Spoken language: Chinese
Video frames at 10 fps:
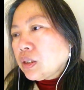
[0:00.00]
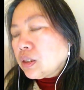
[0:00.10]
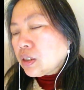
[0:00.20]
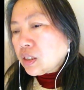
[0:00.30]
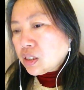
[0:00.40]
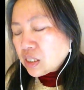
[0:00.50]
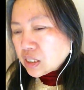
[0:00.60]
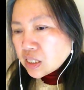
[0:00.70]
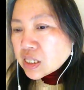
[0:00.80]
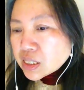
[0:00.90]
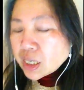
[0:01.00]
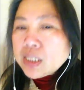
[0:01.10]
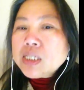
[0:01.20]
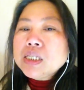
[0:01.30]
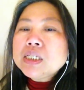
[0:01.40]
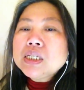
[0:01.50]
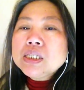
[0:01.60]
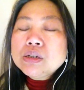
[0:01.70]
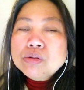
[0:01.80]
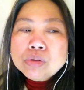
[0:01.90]
那那个那个才能真正
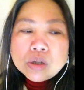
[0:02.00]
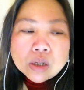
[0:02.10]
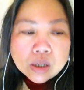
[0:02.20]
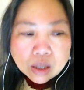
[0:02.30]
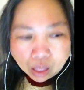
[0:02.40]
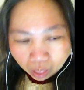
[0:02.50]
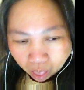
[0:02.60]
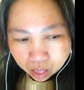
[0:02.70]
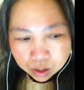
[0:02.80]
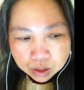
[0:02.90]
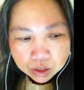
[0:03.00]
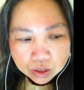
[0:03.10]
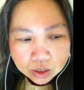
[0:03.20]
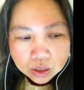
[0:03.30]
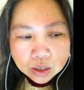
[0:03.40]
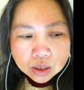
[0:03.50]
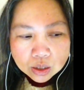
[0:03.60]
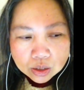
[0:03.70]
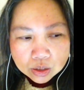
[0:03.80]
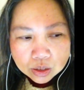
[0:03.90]
叫做。
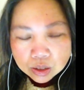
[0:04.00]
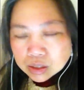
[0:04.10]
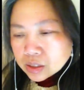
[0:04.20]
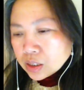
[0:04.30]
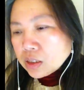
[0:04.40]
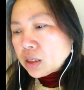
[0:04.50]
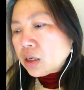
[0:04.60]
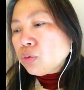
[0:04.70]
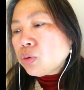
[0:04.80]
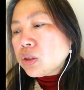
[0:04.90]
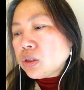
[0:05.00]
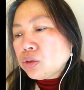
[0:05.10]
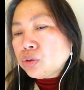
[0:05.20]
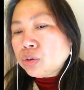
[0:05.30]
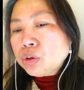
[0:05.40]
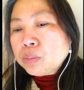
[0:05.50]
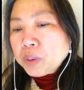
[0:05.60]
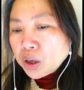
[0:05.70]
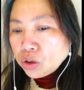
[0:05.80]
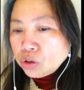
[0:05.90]
嗯，那情人或者说
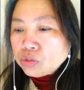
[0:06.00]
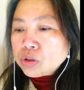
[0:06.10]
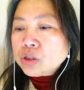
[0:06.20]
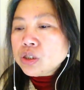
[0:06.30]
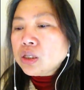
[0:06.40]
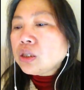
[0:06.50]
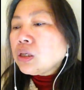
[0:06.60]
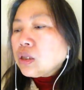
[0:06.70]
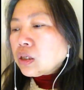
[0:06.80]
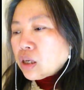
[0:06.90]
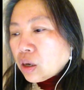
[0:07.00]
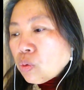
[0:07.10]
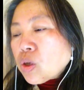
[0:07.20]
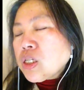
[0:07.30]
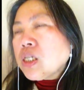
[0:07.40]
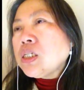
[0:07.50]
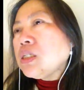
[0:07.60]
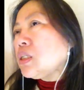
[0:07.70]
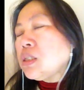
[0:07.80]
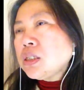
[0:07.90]
朋友之间，而我前
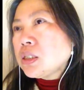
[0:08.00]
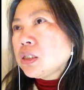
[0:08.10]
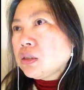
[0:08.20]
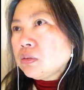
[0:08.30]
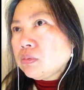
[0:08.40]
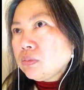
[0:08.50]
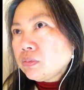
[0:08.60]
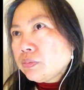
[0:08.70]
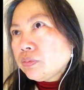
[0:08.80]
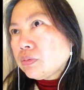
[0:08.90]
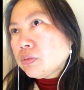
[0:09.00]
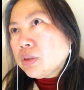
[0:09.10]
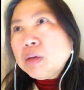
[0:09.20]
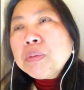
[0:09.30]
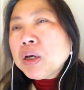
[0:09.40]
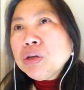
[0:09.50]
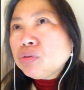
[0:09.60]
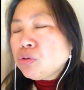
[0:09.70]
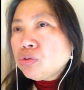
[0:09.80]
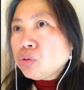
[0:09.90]
情人这个连朋友
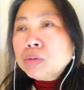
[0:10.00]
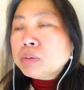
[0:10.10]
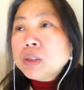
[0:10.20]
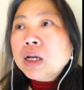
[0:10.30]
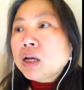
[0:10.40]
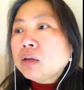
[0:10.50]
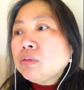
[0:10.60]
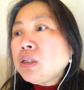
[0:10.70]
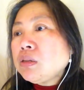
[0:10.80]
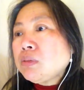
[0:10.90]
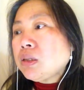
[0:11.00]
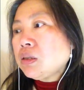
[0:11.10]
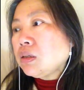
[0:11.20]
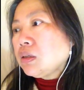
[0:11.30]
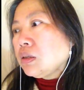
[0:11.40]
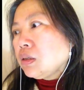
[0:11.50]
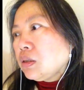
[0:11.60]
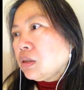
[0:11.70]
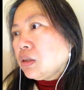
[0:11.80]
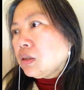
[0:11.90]
都说不上，为什么呢？
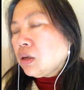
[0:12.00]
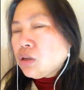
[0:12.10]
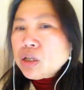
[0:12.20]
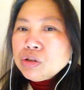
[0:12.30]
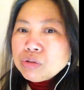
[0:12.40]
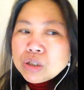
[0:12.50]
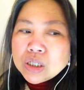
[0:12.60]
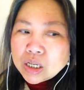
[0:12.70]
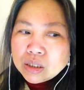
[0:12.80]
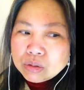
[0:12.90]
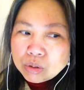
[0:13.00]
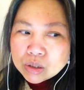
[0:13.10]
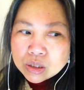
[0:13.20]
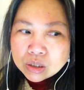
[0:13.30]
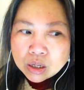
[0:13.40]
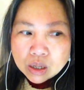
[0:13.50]
好像就是钱的关系，